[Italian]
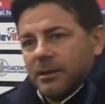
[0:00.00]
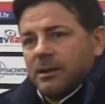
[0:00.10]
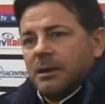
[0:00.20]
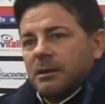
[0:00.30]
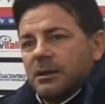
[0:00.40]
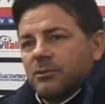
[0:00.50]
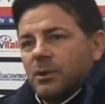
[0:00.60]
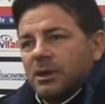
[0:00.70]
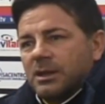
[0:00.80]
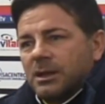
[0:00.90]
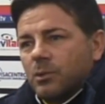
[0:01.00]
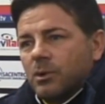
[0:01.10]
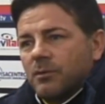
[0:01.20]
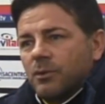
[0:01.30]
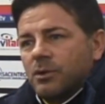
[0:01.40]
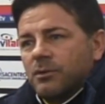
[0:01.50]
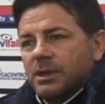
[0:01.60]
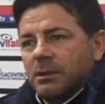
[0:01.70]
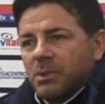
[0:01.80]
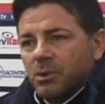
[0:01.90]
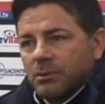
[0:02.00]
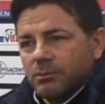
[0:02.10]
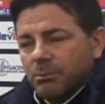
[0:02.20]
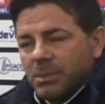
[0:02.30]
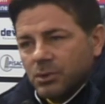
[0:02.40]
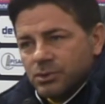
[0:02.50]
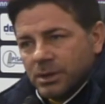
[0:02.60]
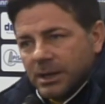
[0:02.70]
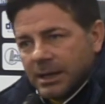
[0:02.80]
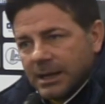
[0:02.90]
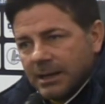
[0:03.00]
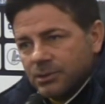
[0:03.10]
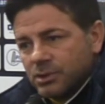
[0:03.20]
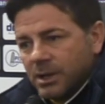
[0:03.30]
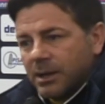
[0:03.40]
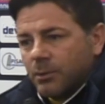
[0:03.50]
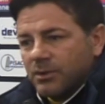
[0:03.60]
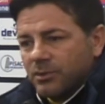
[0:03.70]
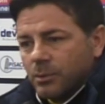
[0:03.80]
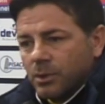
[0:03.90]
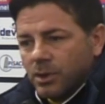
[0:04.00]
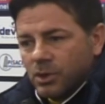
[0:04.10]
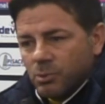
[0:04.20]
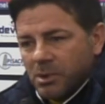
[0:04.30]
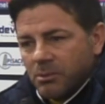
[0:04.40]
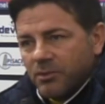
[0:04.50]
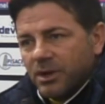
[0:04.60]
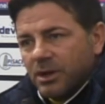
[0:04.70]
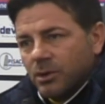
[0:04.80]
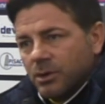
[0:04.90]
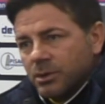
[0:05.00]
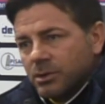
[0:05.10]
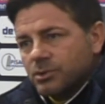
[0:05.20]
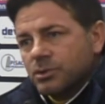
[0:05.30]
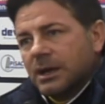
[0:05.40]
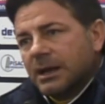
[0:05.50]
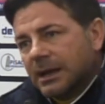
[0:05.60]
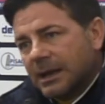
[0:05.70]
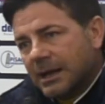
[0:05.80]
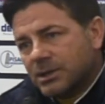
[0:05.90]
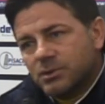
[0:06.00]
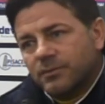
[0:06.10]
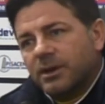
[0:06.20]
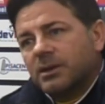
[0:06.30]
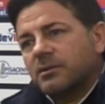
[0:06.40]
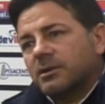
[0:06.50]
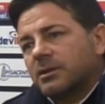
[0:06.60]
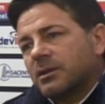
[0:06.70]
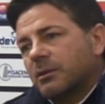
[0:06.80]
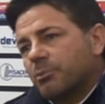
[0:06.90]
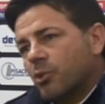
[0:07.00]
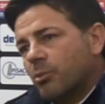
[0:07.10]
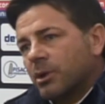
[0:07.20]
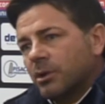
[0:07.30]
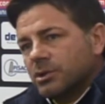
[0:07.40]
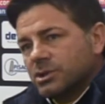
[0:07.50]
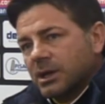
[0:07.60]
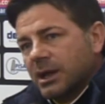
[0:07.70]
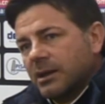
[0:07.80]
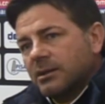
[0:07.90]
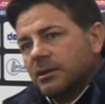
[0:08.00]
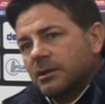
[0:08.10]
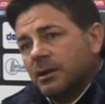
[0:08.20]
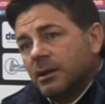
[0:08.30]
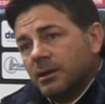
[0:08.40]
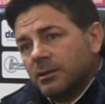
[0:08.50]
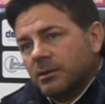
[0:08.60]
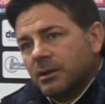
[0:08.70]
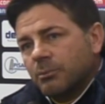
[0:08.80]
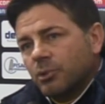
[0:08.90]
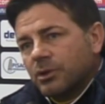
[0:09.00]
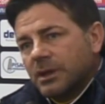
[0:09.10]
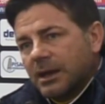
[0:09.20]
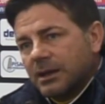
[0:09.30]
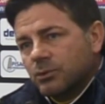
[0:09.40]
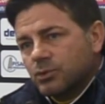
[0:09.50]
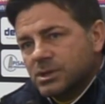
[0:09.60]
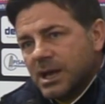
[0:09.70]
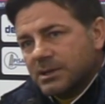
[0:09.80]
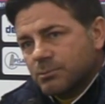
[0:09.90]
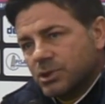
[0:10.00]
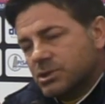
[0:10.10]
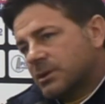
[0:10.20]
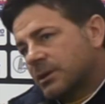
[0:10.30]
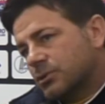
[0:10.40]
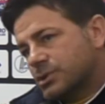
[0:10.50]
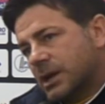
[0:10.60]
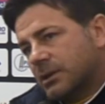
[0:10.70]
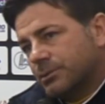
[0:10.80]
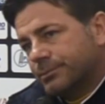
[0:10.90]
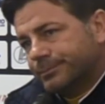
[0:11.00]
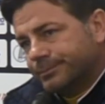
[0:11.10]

la, la squadra del cuore voglio vedere almeno, almeno giocare a calcio e questo è quello che dobbiamo fare noi, giocare a calcio, fare divertire il pubblico, cercare di, di riportare entusiasmo e gente allo stadio.